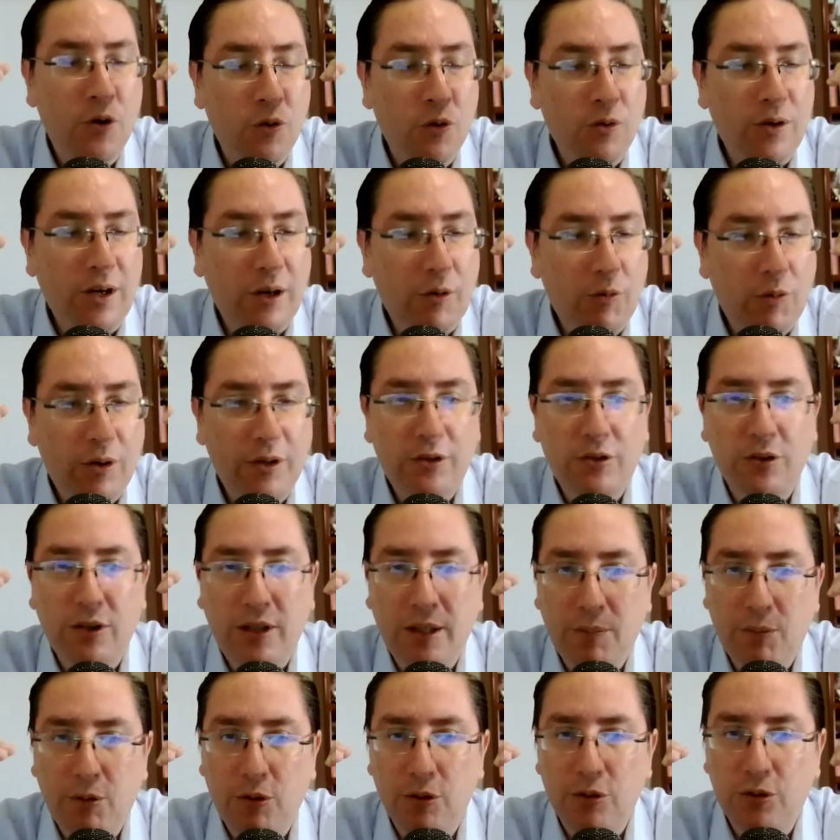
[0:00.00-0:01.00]
un recuento
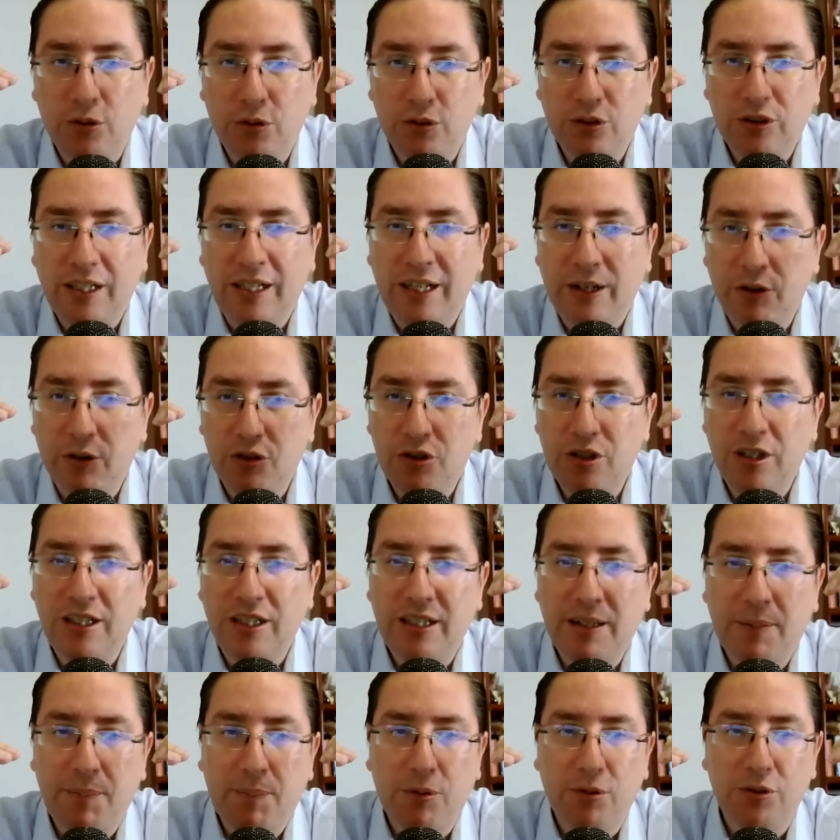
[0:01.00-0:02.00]
de votos en el
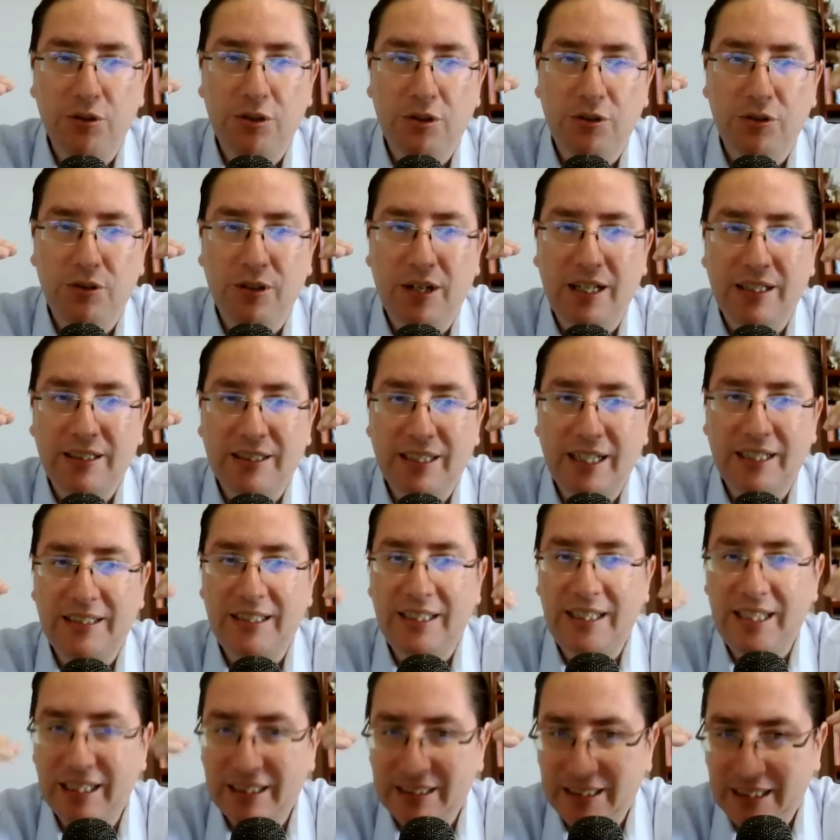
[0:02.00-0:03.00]
80% de las
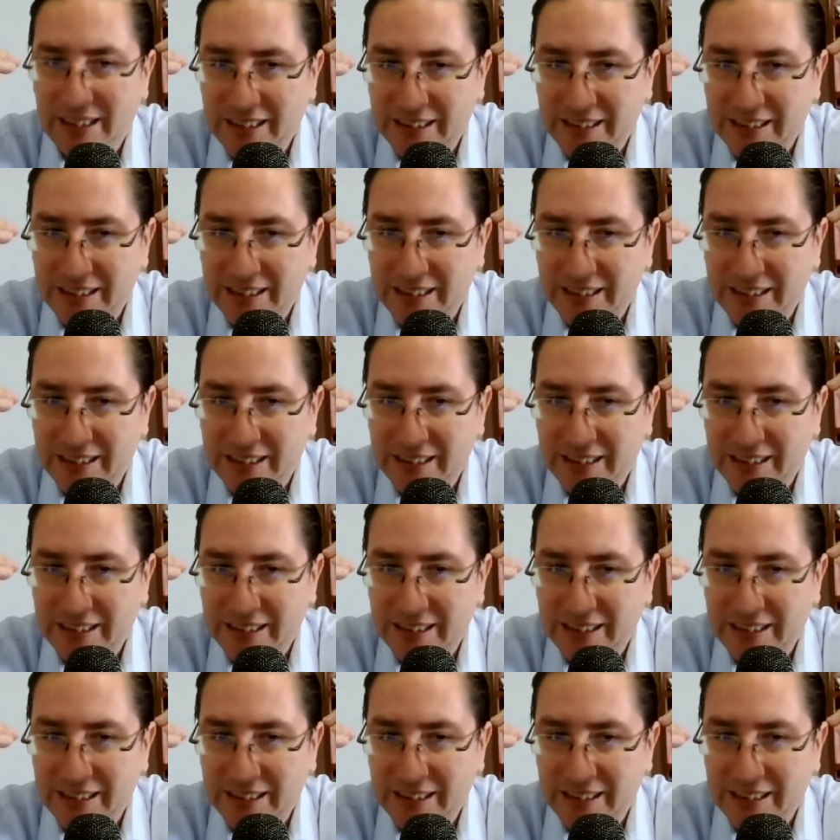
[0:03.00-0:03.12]
casillas